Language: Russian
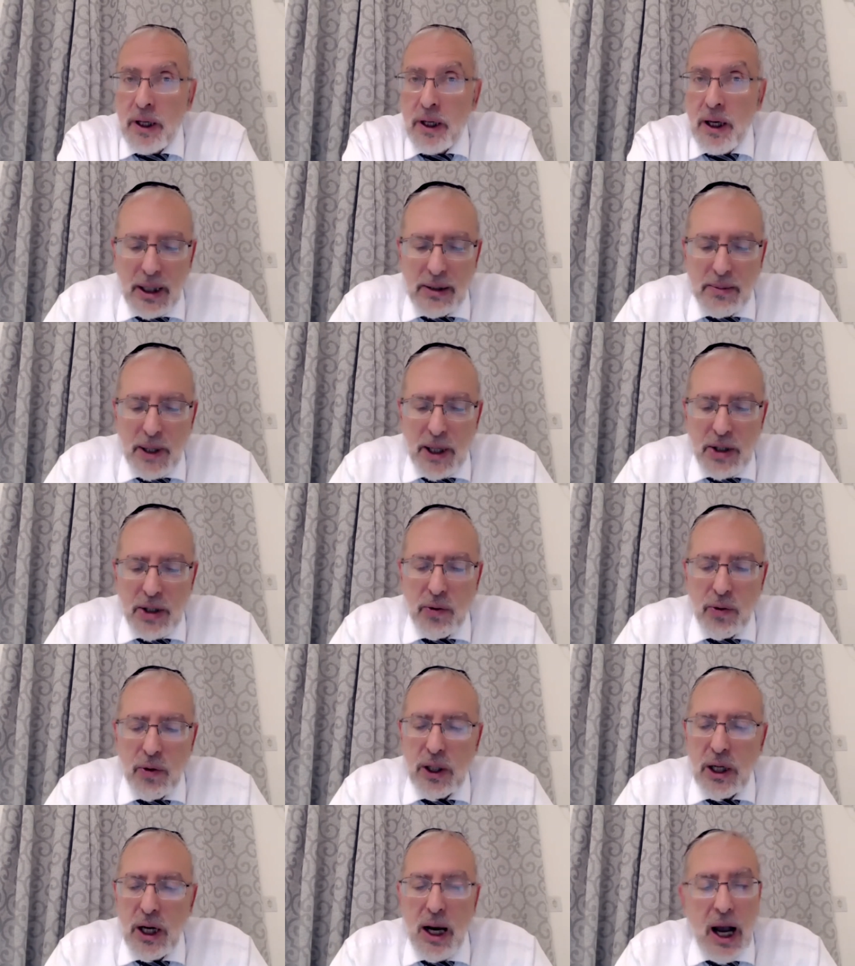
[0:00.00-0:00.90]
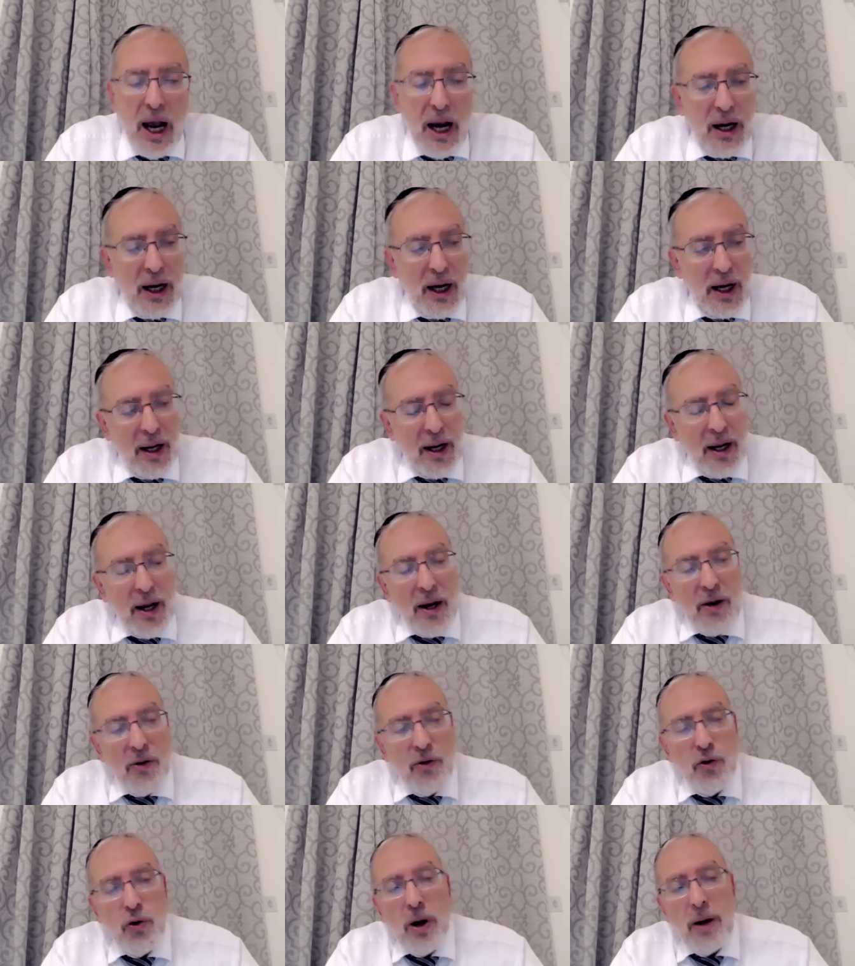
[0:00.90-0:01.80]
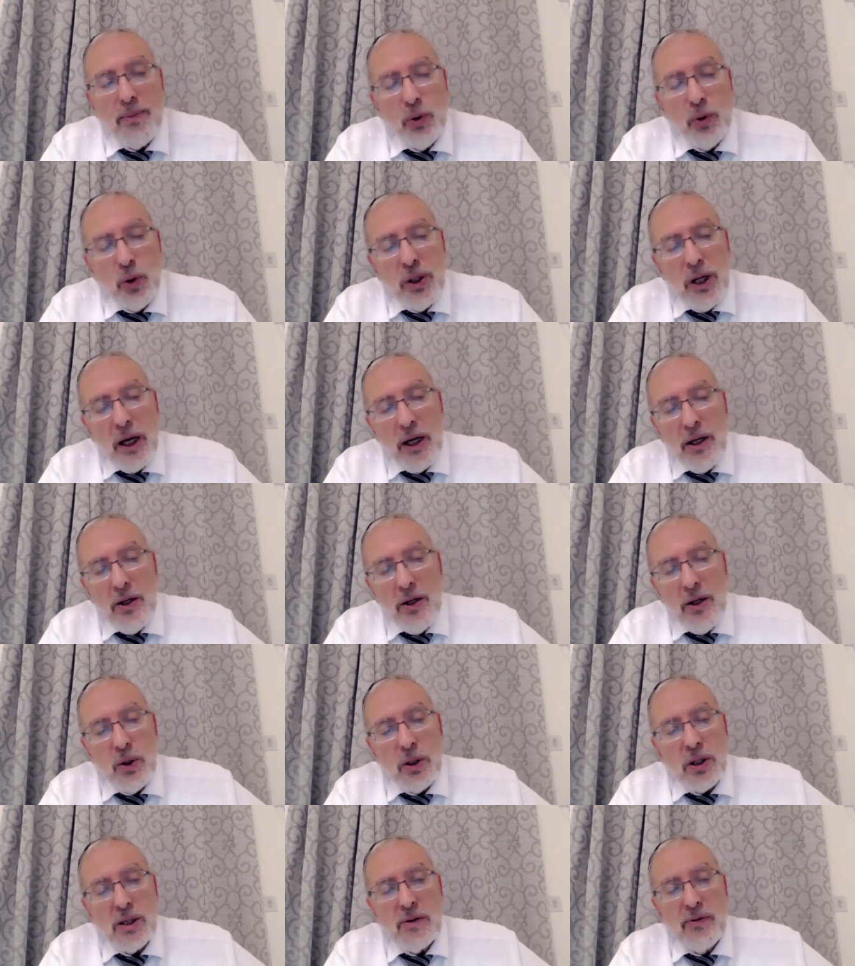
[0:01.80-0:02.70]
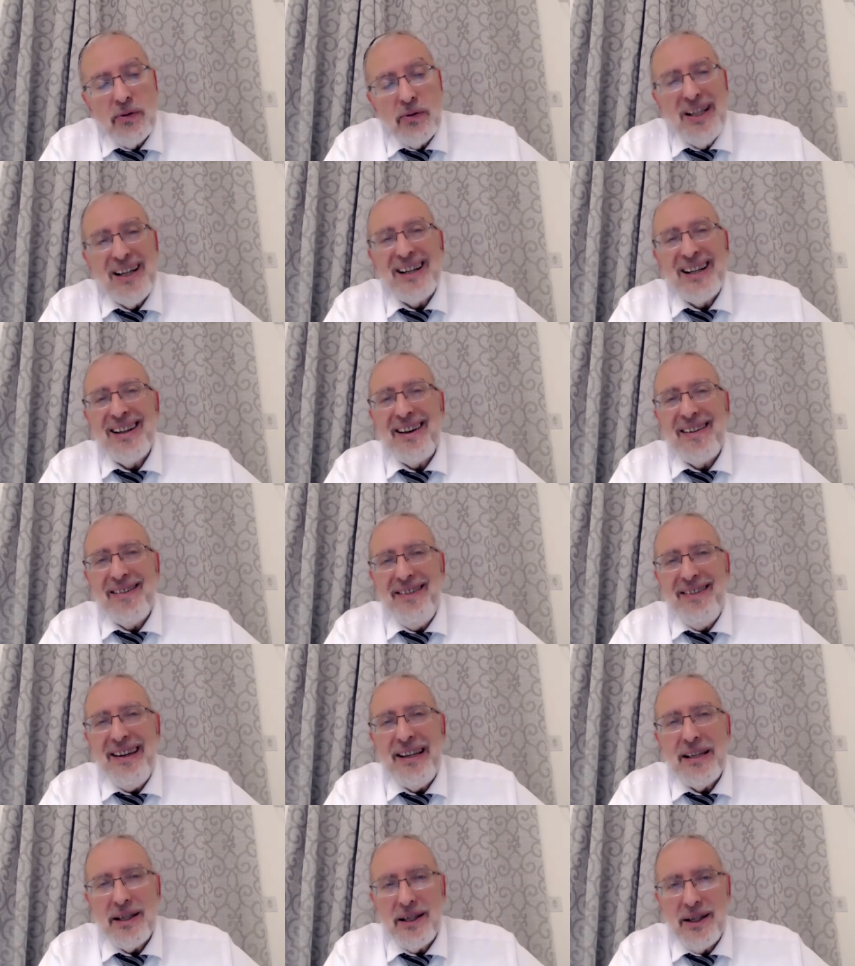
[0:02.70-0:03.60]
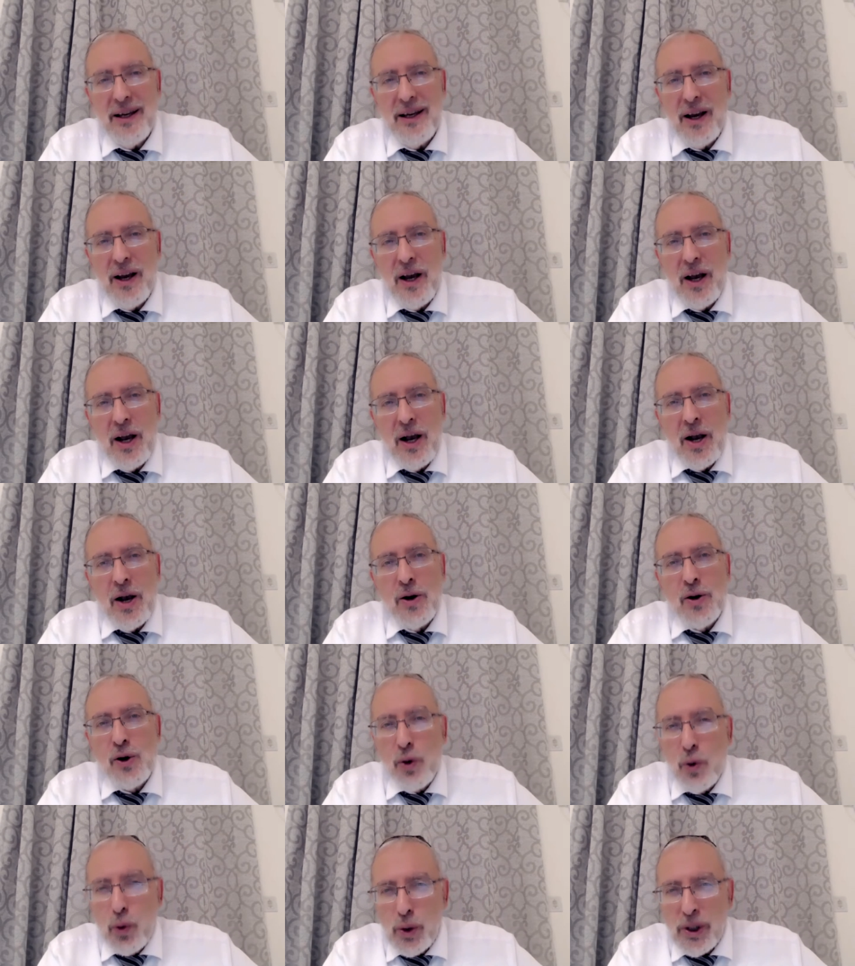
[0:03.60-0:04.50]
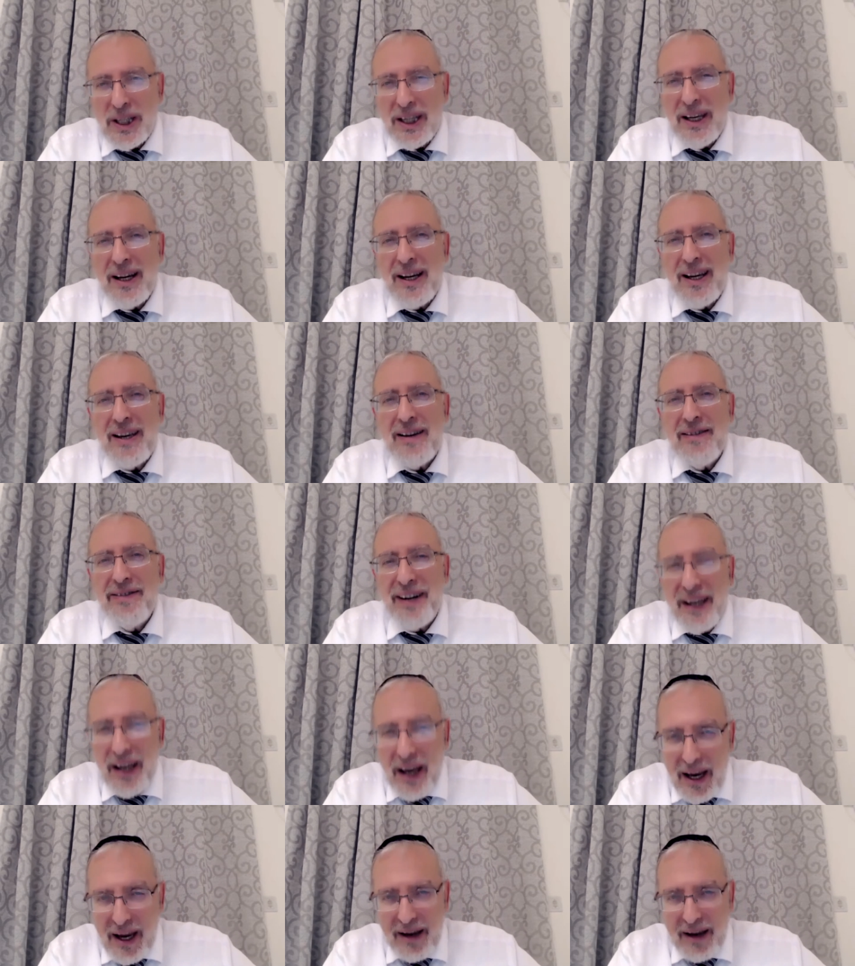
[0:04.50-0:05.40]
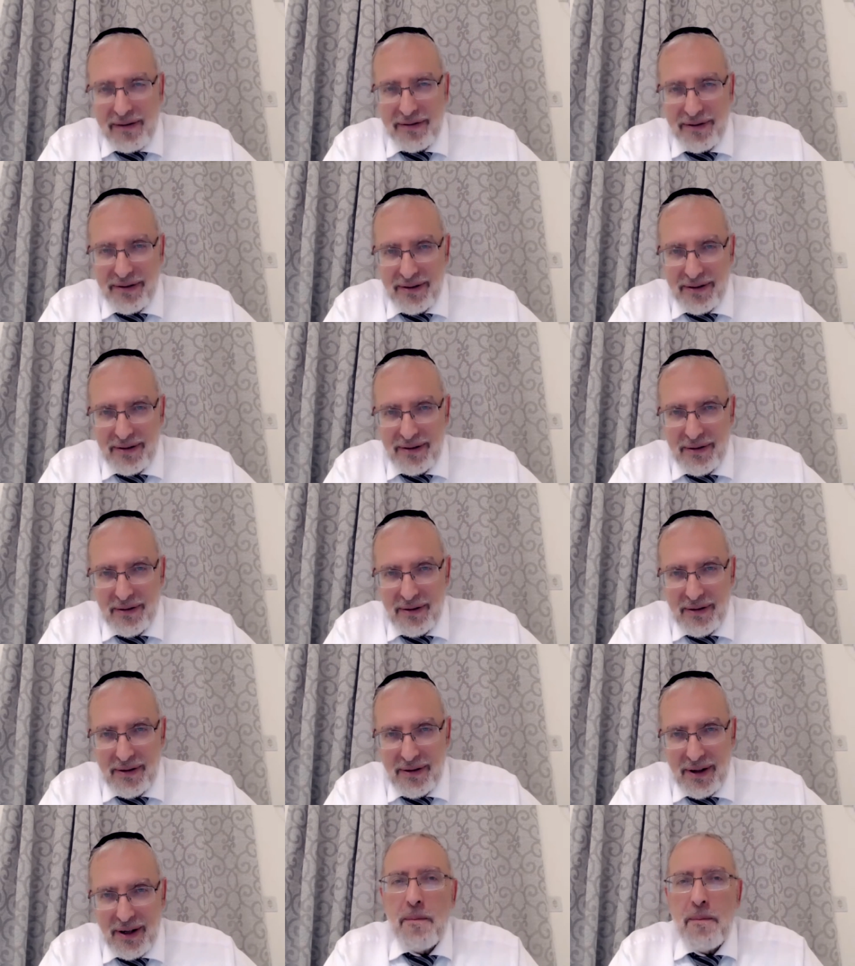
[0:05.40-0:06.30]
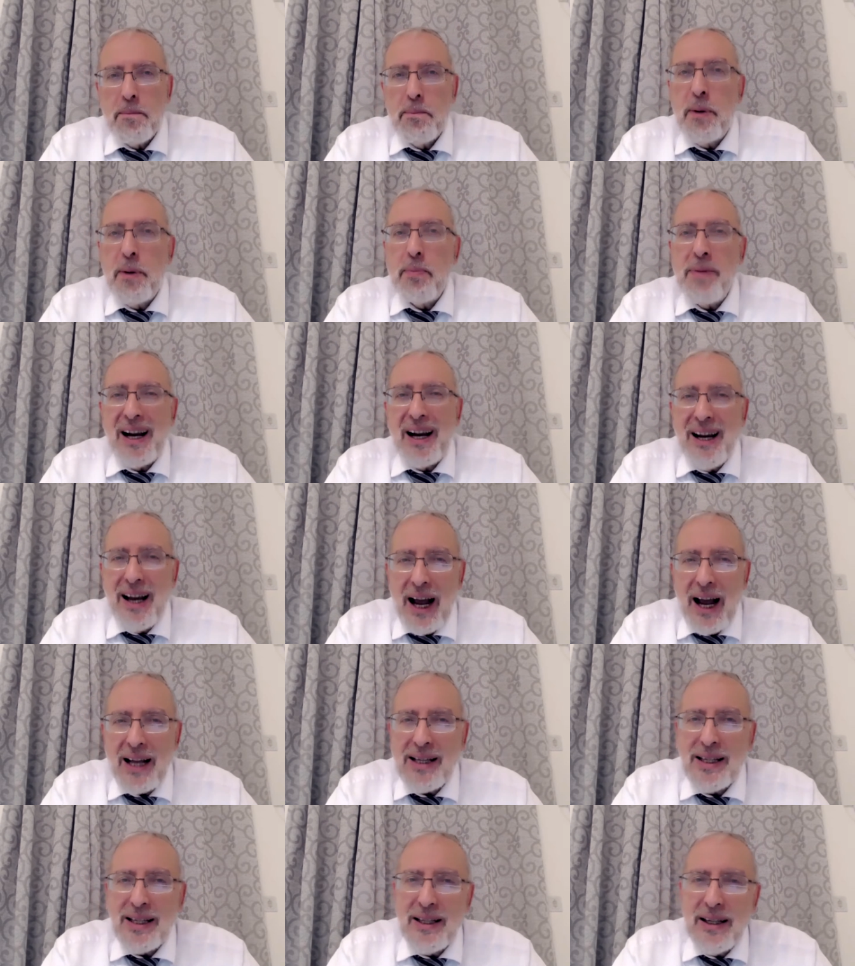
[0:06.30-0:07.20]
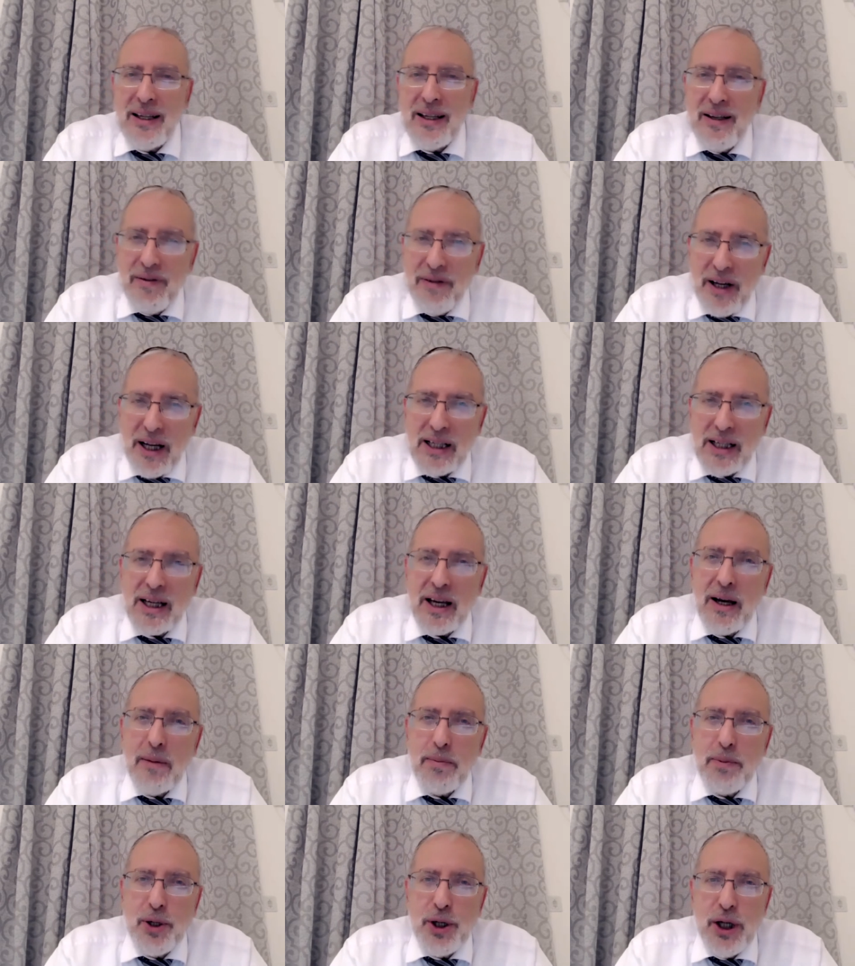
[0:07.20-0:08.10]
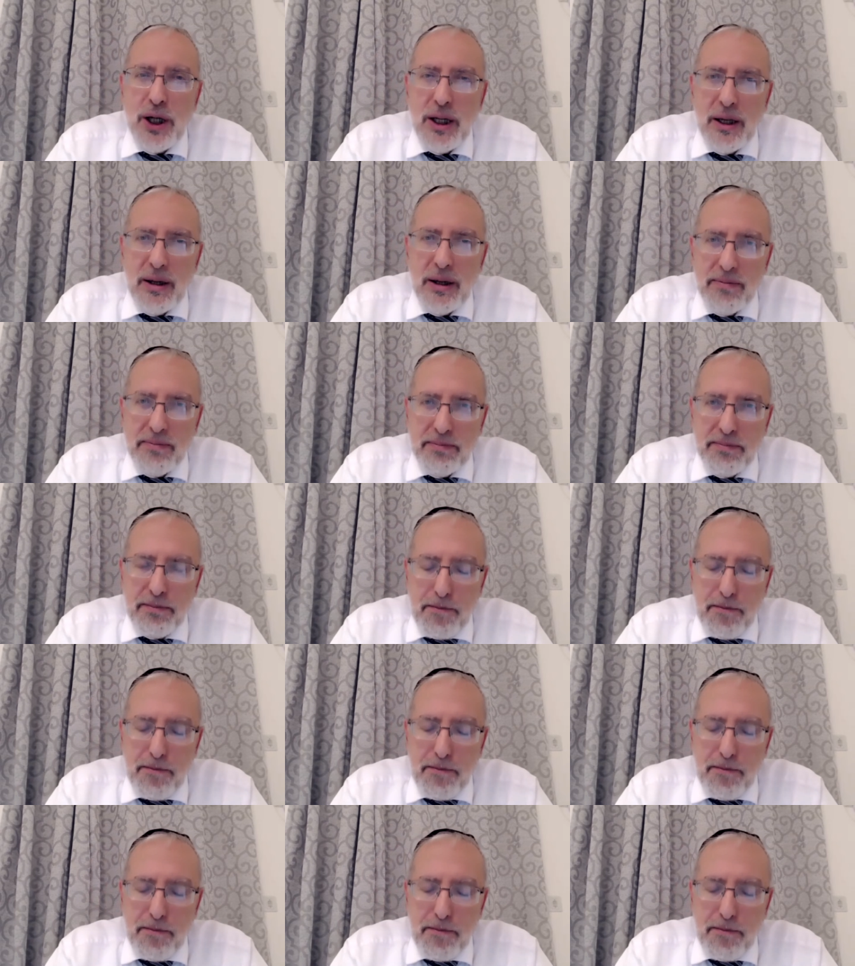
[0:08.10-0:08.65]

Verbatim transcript: Я спрашивал, вот как вам удается вдохновить русских евреев помогать еврейской общине?